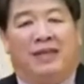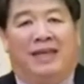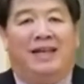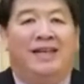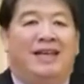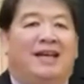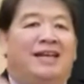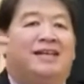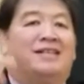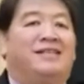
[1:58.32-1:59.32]
Ini yang
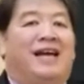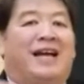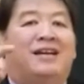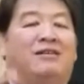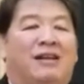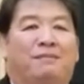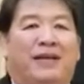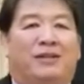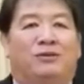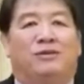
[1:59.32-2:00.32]
dikerjakan oleh
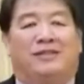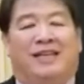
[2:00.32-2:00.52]
Petrus.